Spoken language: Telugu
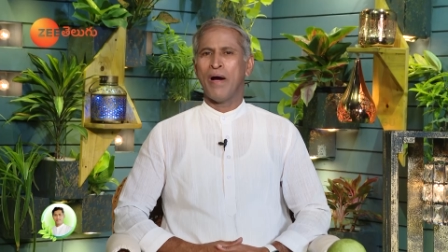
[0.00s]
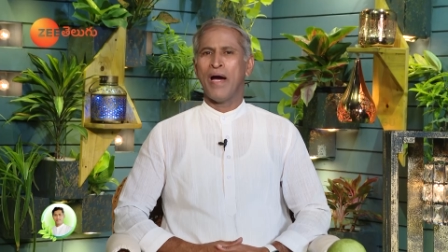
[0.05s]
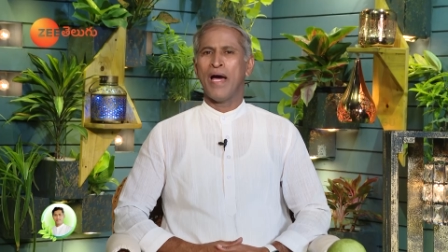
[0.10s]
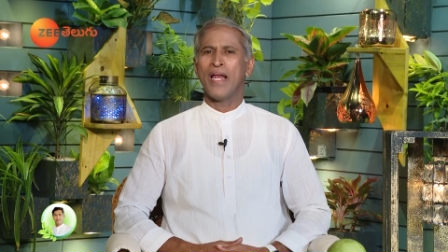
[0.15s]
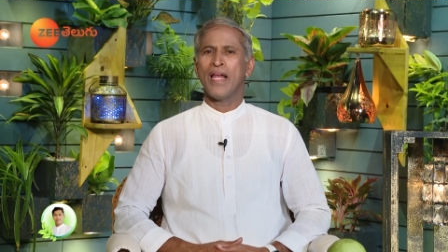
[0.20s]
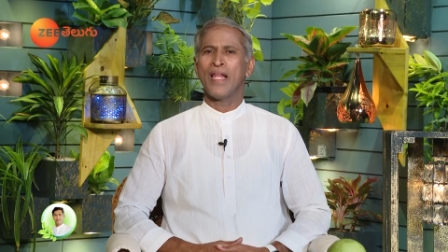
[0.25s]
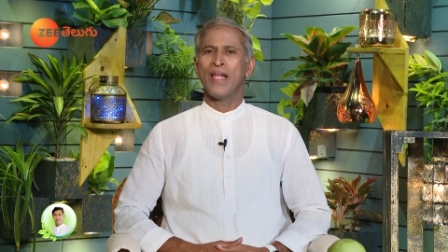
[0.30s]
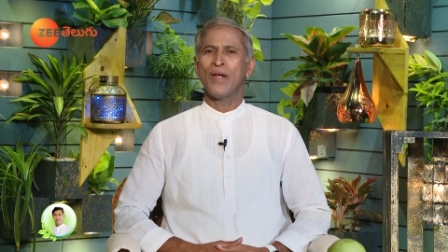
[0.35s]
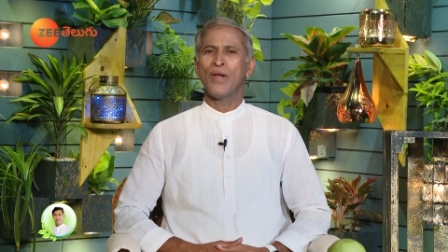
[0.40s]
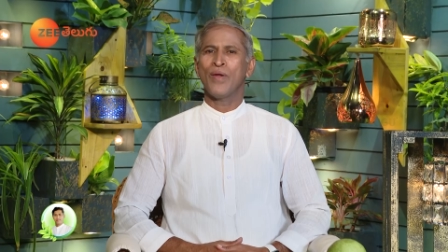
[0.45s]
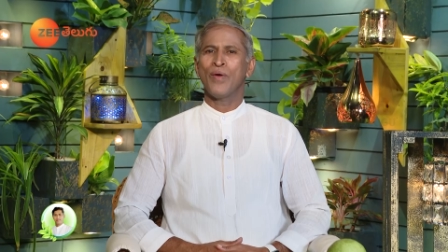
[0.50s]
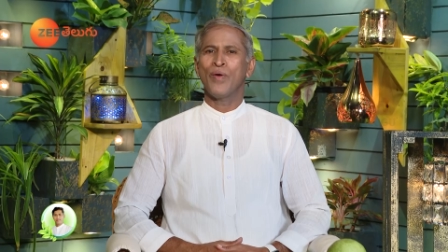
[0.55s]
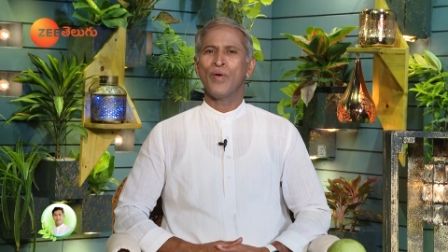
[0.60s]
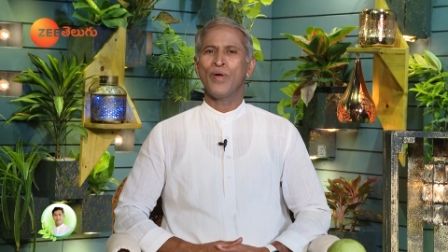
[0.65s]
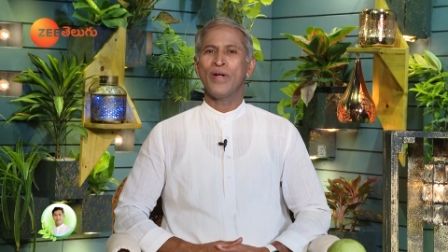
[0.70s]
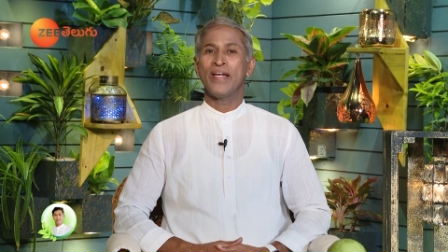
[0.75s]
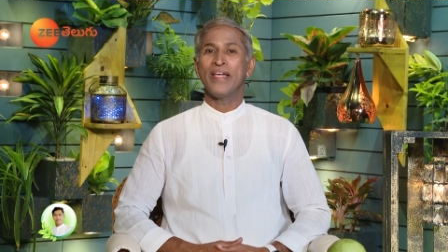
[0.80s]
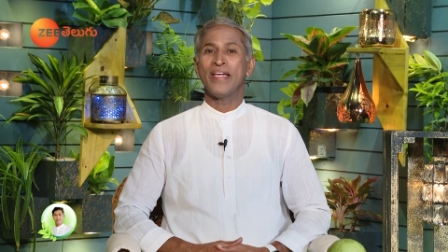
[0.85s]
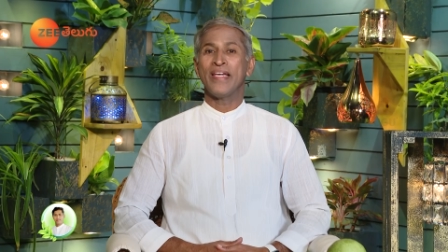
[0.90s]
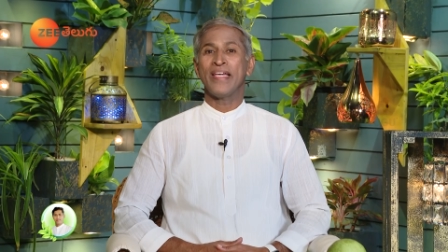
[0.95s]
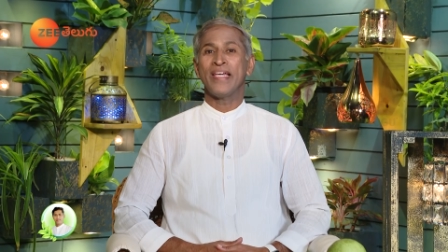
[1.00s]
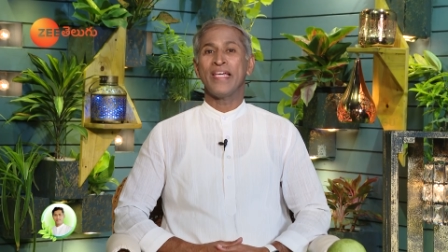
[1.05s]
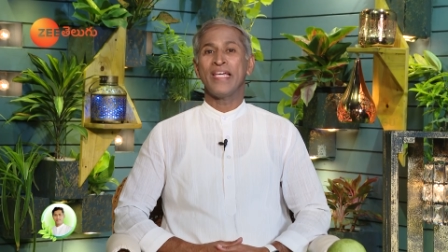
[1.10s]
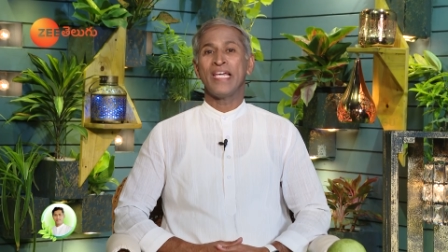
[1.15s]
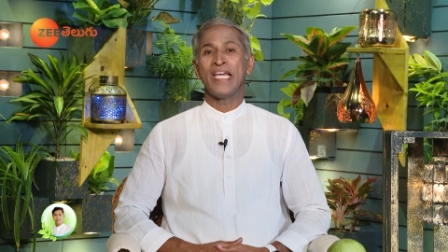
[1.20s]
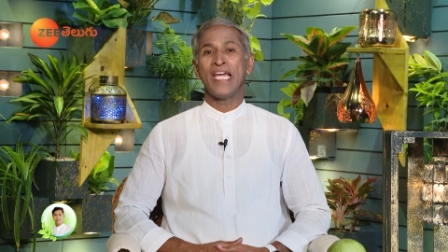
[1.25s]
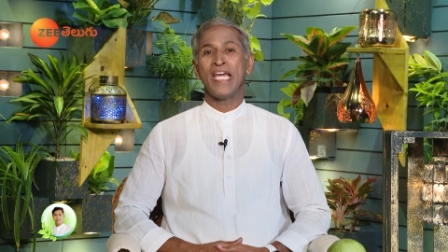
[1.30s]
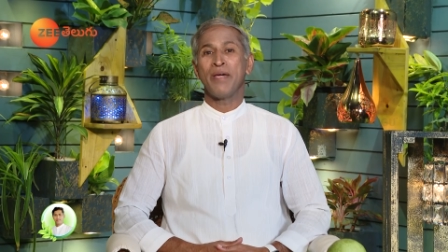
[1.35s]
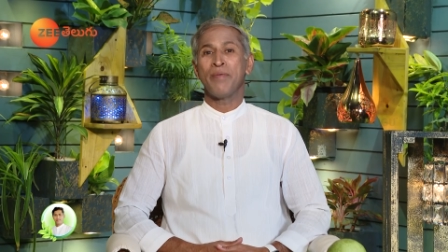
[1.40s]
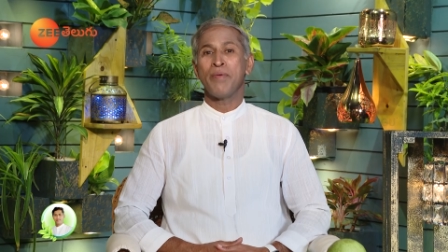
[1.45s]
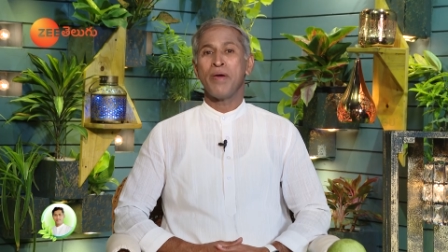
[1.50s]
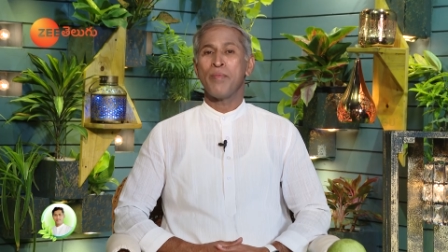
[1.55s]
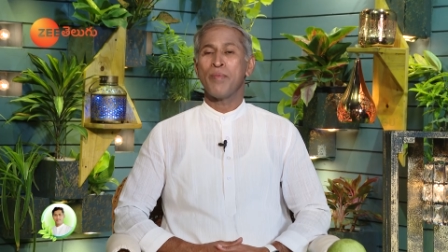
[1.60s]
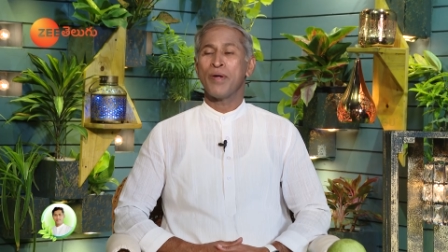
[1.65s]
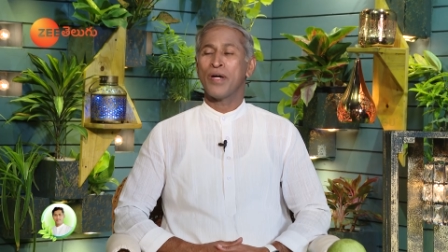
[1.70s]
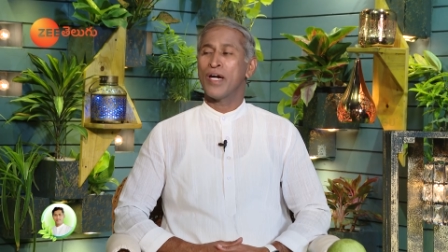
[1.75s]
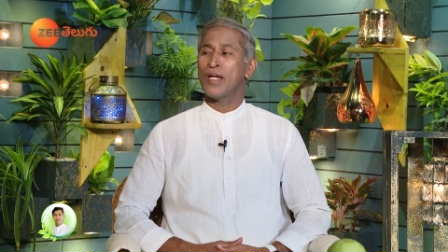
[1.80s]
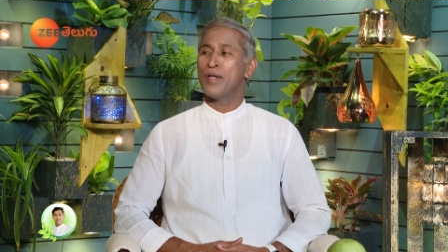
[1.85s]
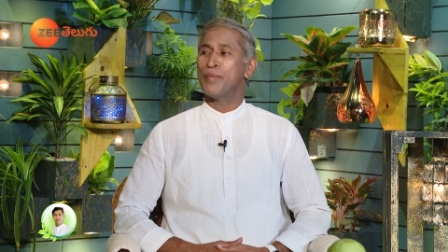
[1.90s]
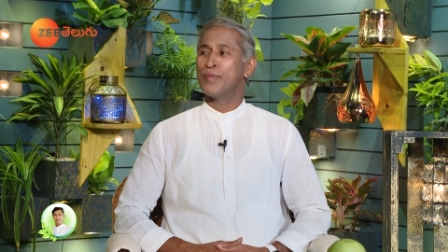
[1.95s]
పాలల్లో ఏమేమి
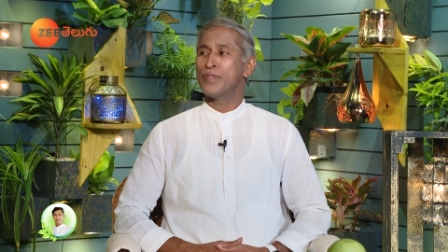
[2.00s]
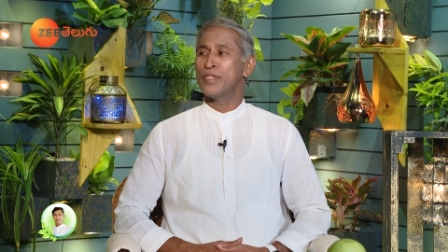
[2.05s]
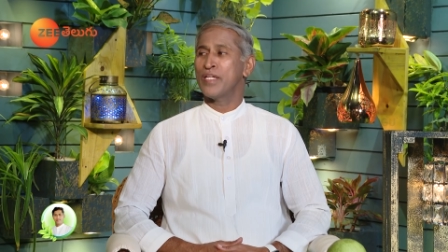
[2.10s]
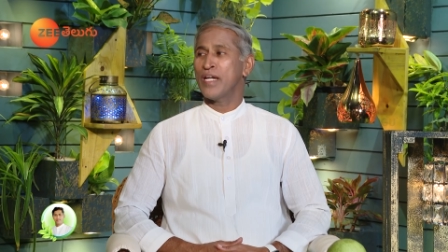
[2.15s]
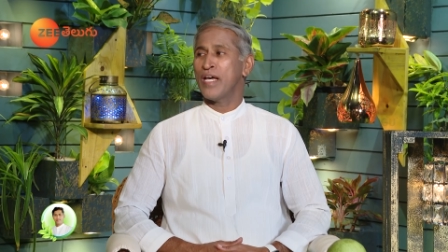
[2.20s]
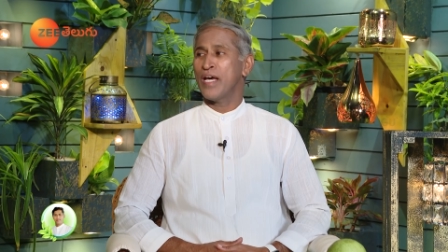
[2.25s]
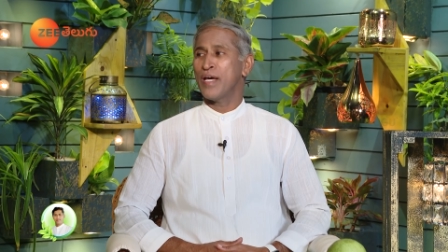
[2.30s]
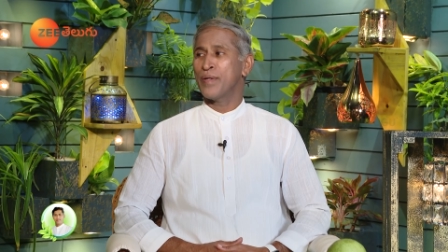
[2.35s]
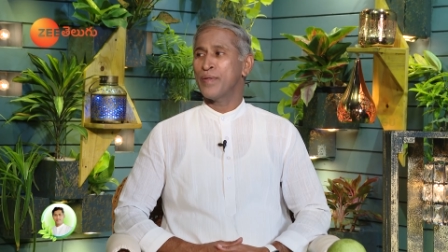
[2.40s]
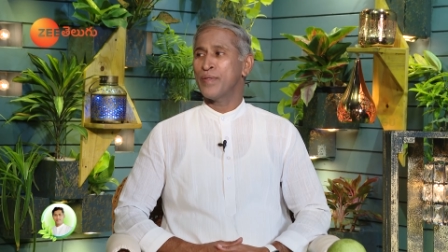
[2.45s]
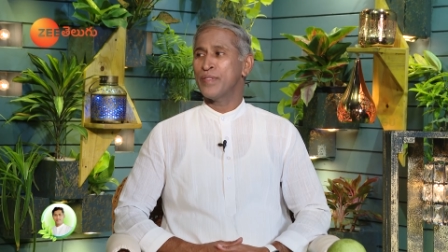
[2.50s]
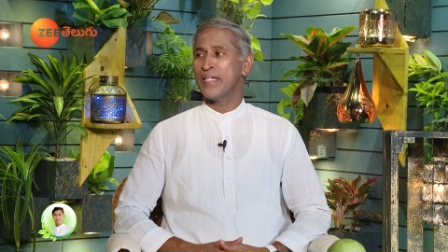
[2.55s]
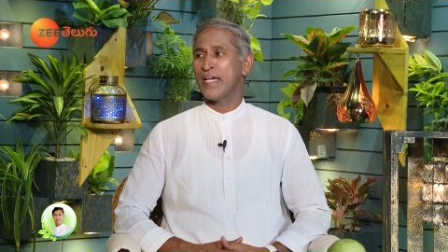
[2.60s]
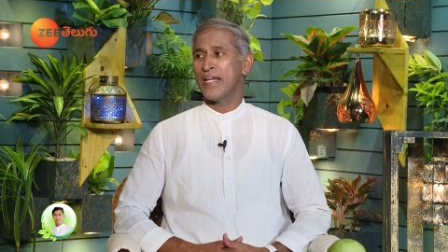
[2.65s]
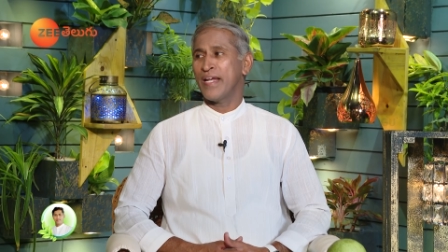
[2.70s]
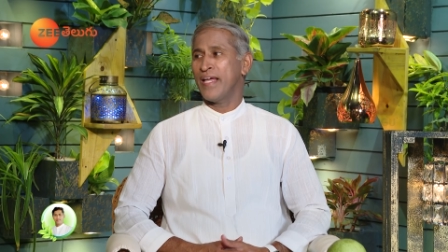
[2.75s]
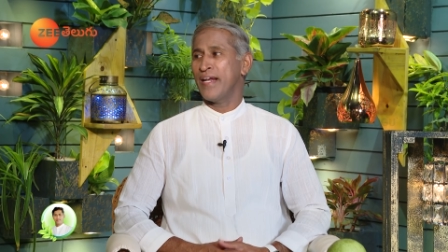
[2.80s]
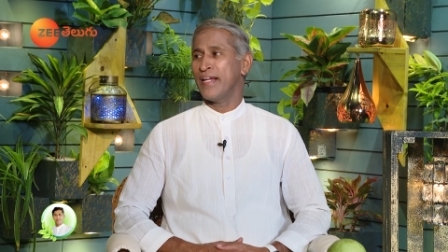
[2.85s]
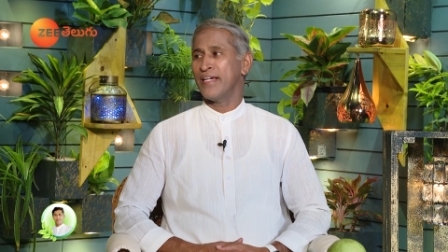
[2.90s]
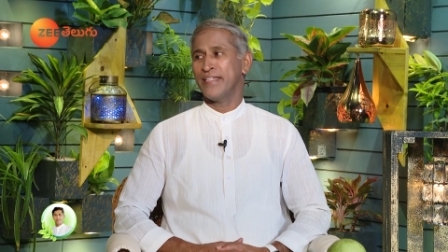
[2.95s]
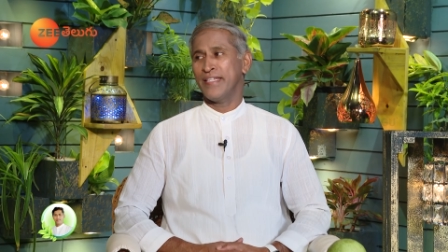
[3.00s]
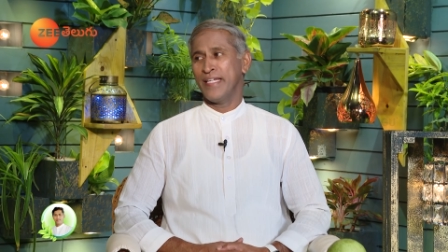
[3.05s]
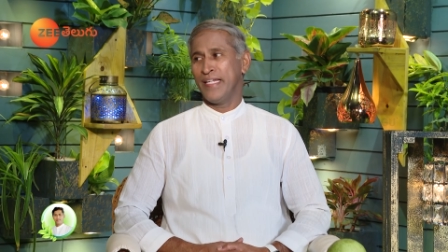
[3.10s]
కలుపుతున్నారో జనాలకి